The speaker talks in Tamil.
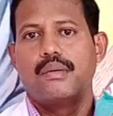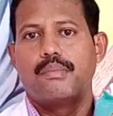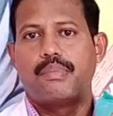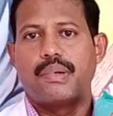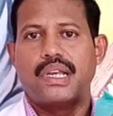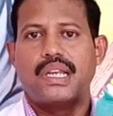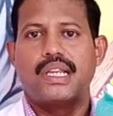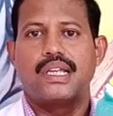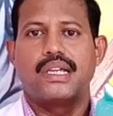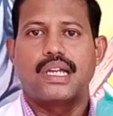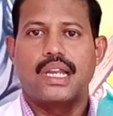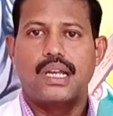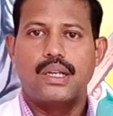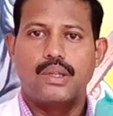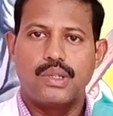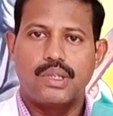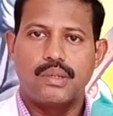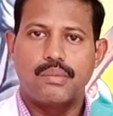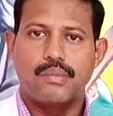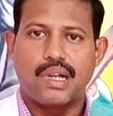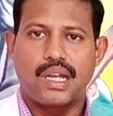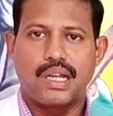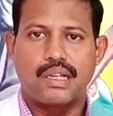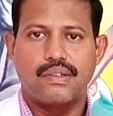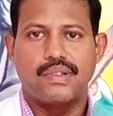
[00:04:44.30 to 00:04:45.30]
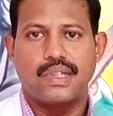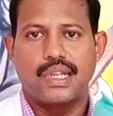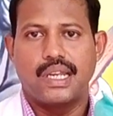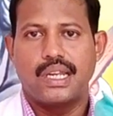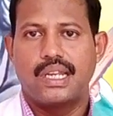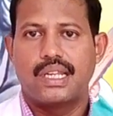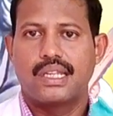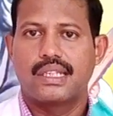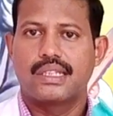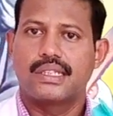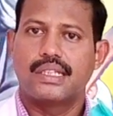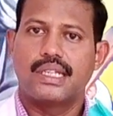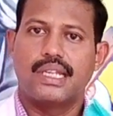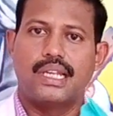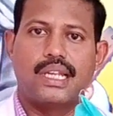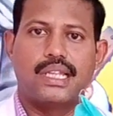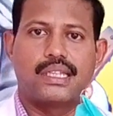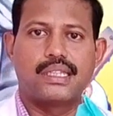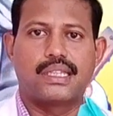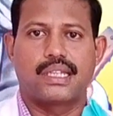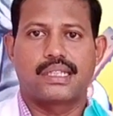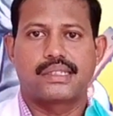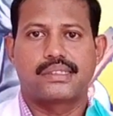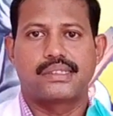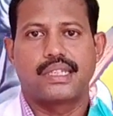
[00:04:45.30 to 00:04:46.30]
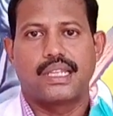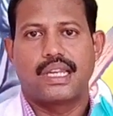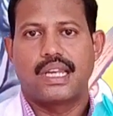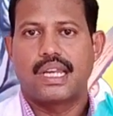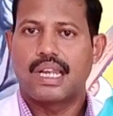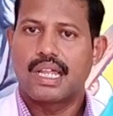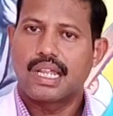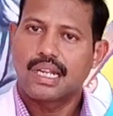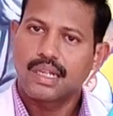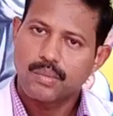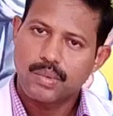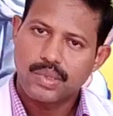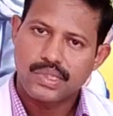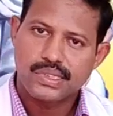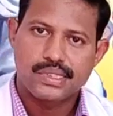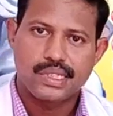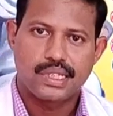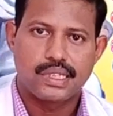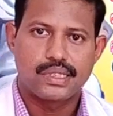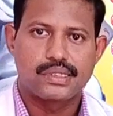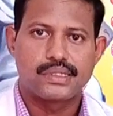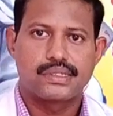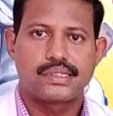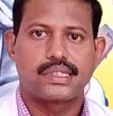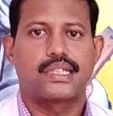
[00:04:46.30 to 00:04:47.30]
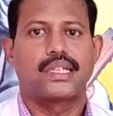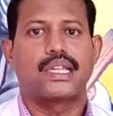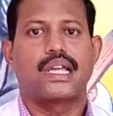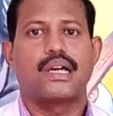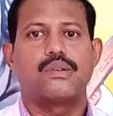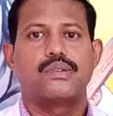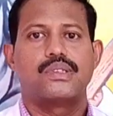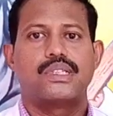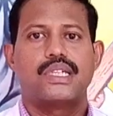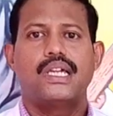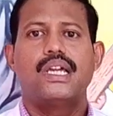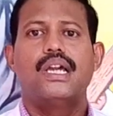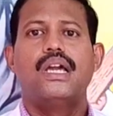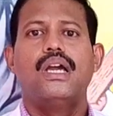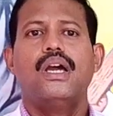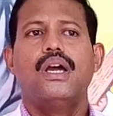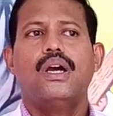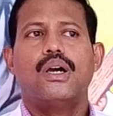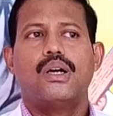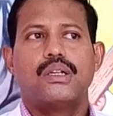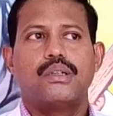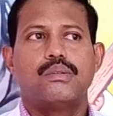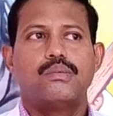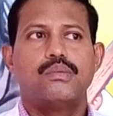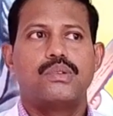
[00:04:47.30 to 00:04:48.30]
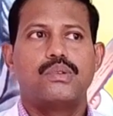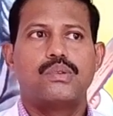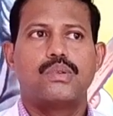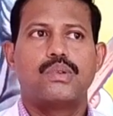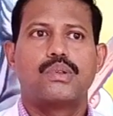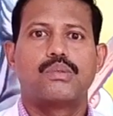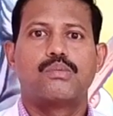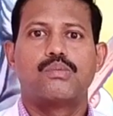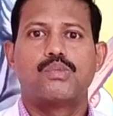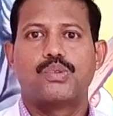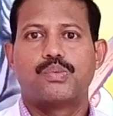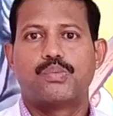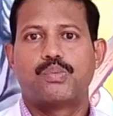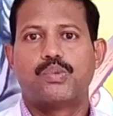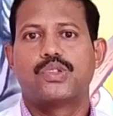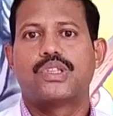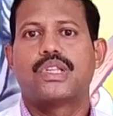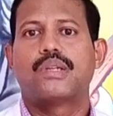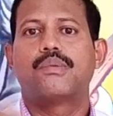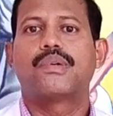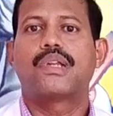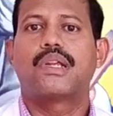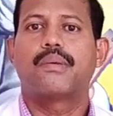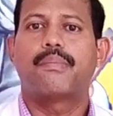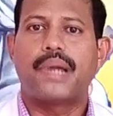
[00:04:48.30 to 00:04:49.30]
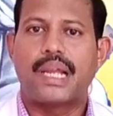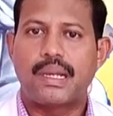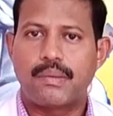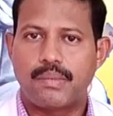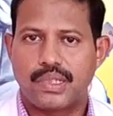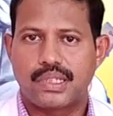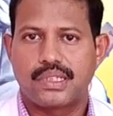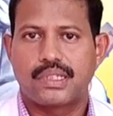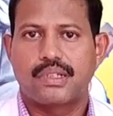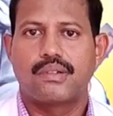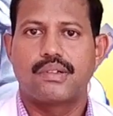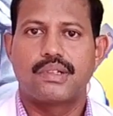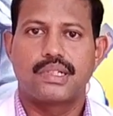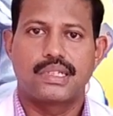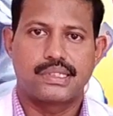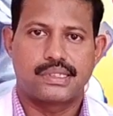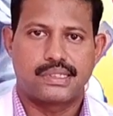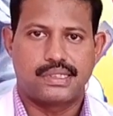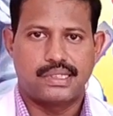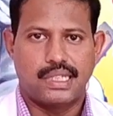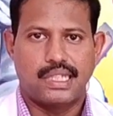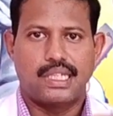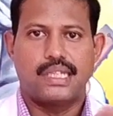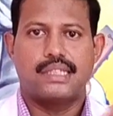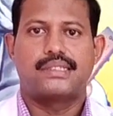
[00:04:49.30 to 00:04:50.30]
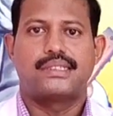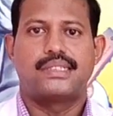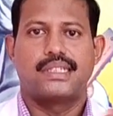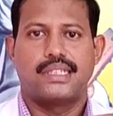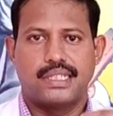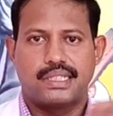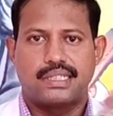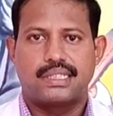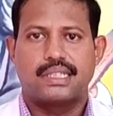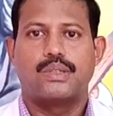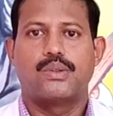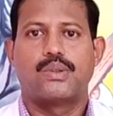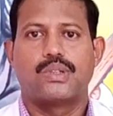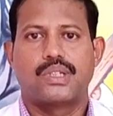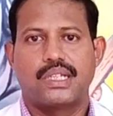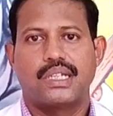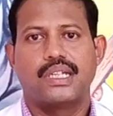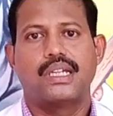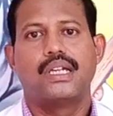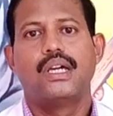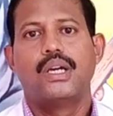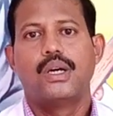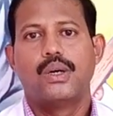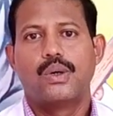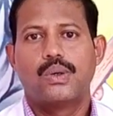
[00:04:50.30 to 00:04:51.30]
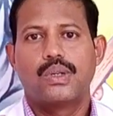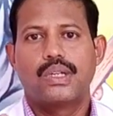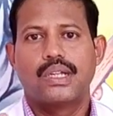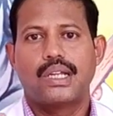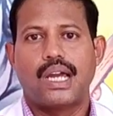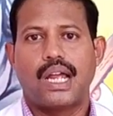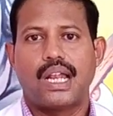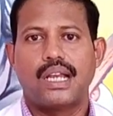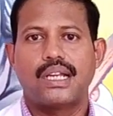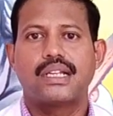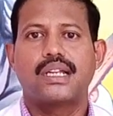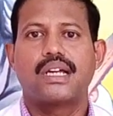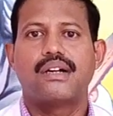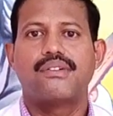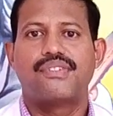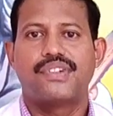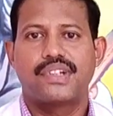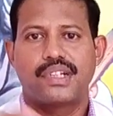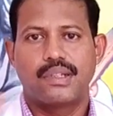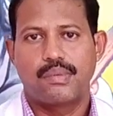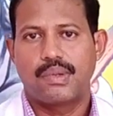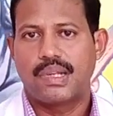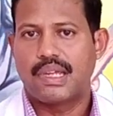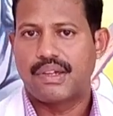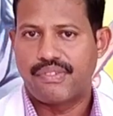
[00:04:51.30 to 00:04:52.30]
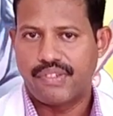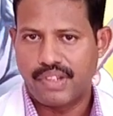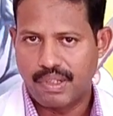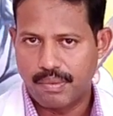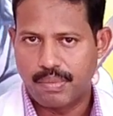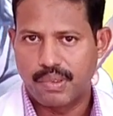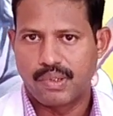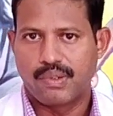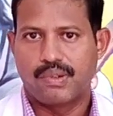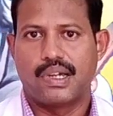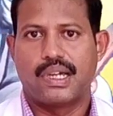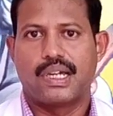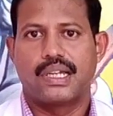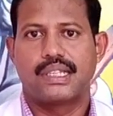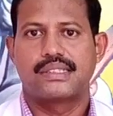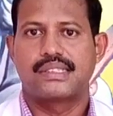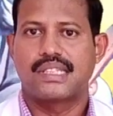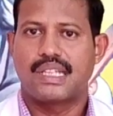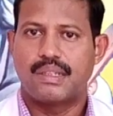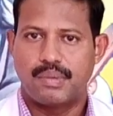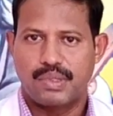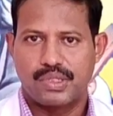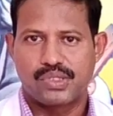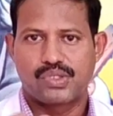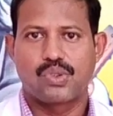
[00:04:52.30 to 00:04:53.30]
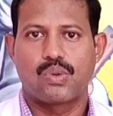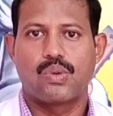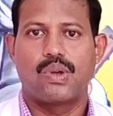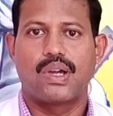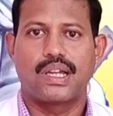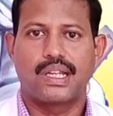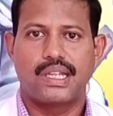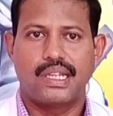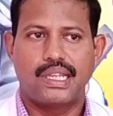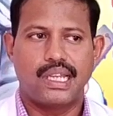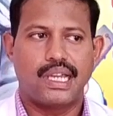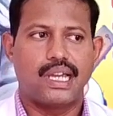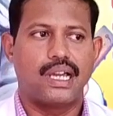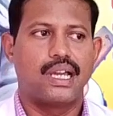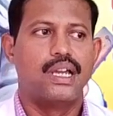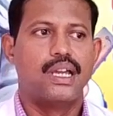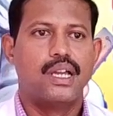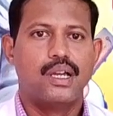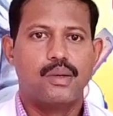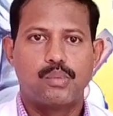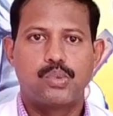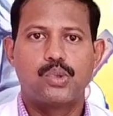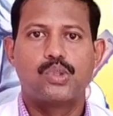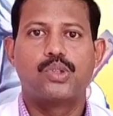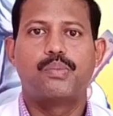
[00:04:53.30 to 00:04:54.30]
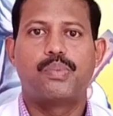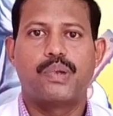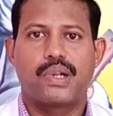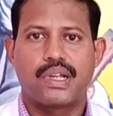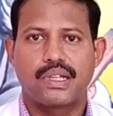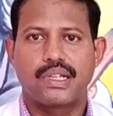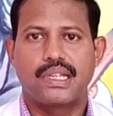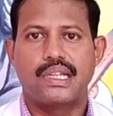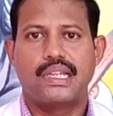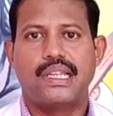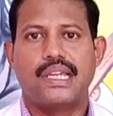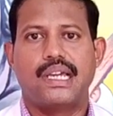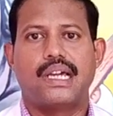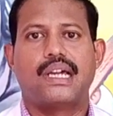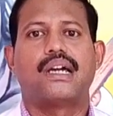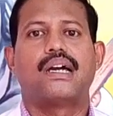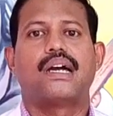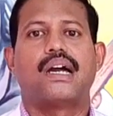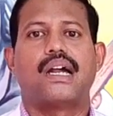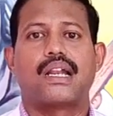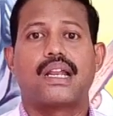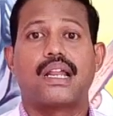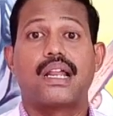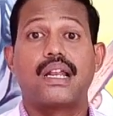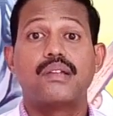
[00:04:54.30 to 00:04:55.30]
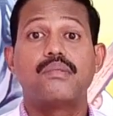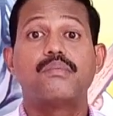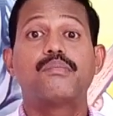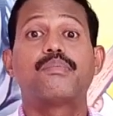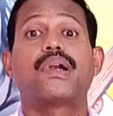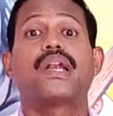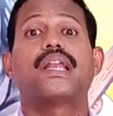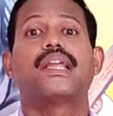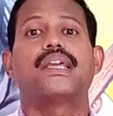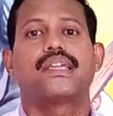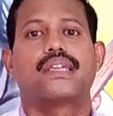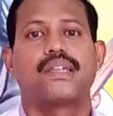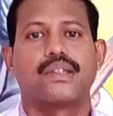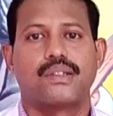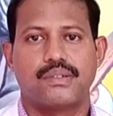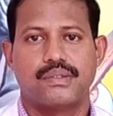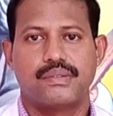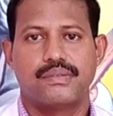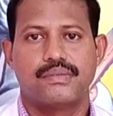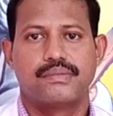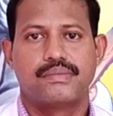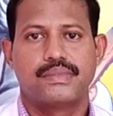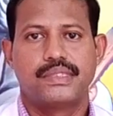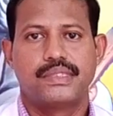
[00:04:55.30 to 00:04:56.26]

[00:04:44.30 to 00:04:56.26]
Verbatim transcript: பள்ளி கல்லூரி மாணவிகள்லேருந்து இல்லத்தரசிகள் எல்லாருக்குமே செ செட் ஆகுது முதல் முறை பயன்படுத்துகிறவங்களுக்கு சில சின்ன சின்ன ஒரு ஒரு அன்கம்ஃபர்டபுளாக ஃபீல் பண்ணுவாங்க சில பேர் சொல்லுவாங்க இல்லையா புது பழக்கம் இல்லையா ஆனாலும் பழகிக்கணும்